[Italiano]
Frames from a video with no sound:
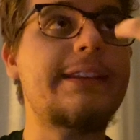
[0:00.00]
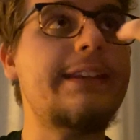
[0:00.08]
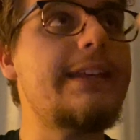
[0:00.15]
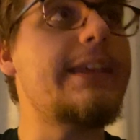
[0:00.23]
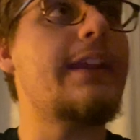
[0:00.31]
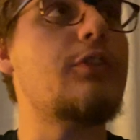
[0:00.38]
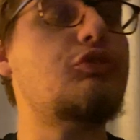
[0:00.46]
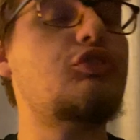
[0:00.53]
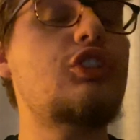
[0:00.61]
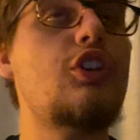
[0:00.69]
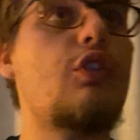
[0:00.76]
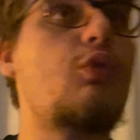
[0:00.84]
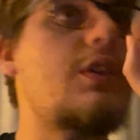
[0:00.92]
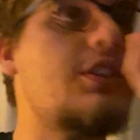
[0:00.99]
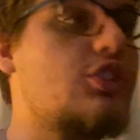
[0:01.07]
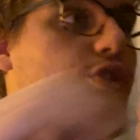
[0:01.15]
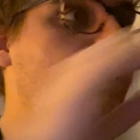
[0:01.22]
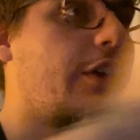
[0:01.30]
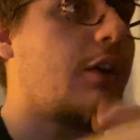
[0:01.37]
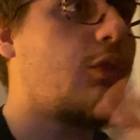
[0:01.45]
dire oddio,
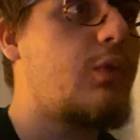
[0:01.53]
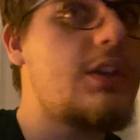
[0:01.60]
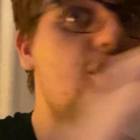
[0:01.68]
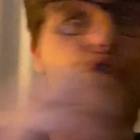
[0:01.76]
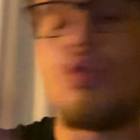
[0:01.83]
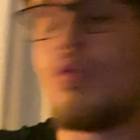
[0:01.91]
questo fa questo,